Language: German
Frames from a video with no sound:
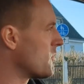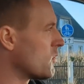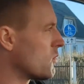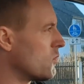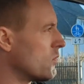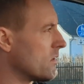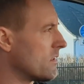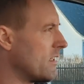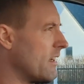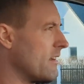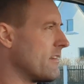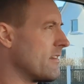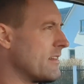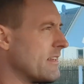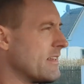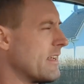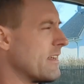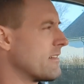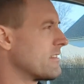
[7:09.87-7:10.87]
so gut, denn
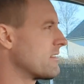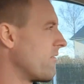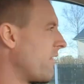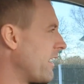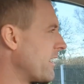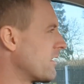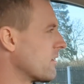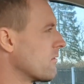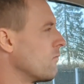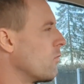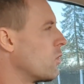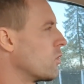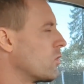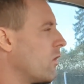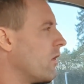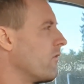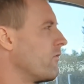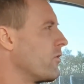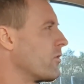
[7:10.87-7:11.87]
der zweite
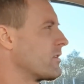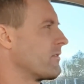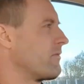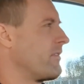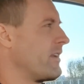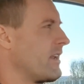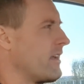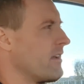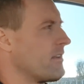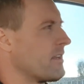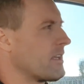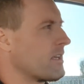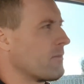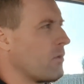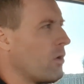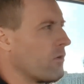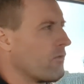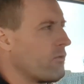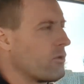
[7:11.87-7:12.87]
Motor wird, wenn er nicht
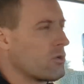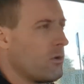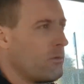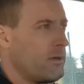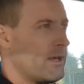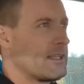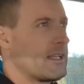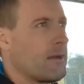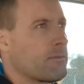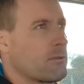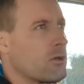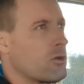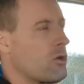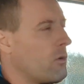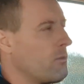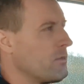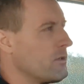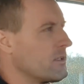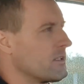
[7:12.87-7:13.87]
gebraucht wird, komplett
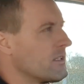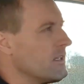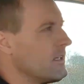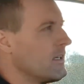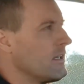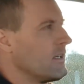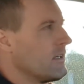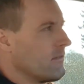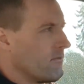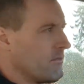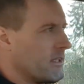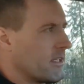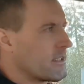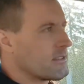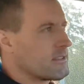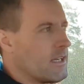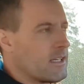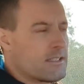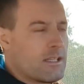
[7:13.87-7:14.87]
abgekoppelt. Wie ich
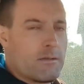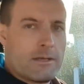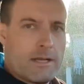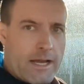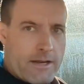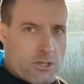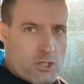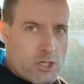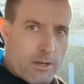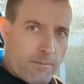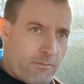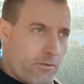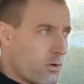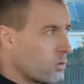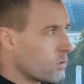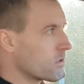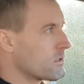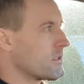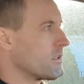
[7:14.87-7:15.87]
gesagt habe, keine
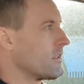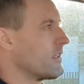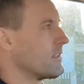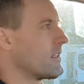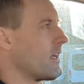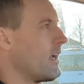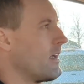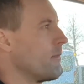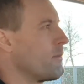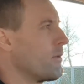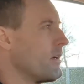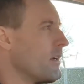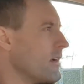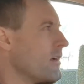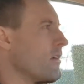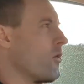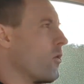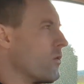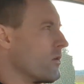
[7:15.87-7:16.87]
Schleppverluste deshalb
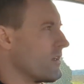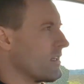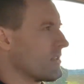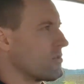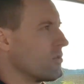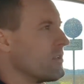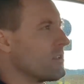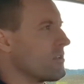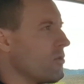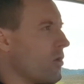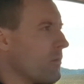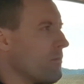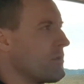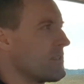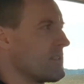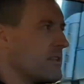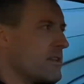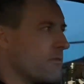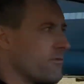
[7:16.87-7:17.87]
und das sollte noch ein
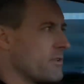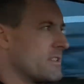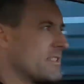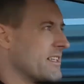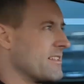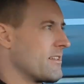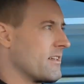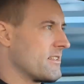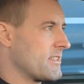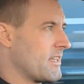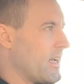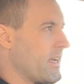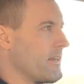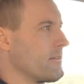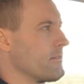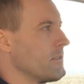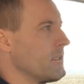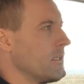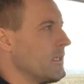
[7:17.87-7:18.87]
bisschen effizienter
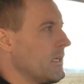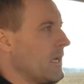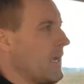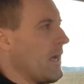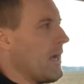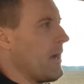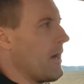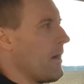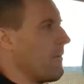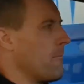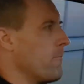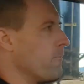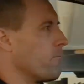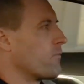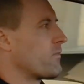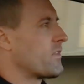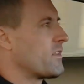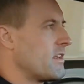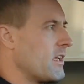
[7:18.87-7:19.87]
sein.
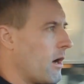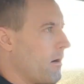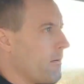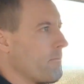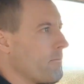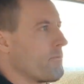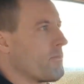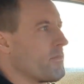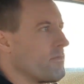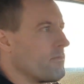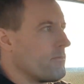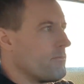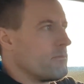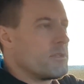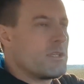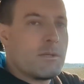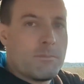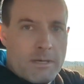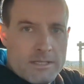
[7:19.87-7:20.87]
Ähm, ja,
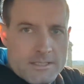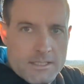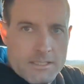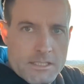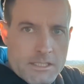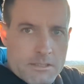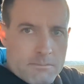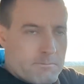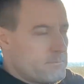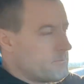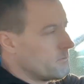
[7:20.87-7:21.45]
die Batterie.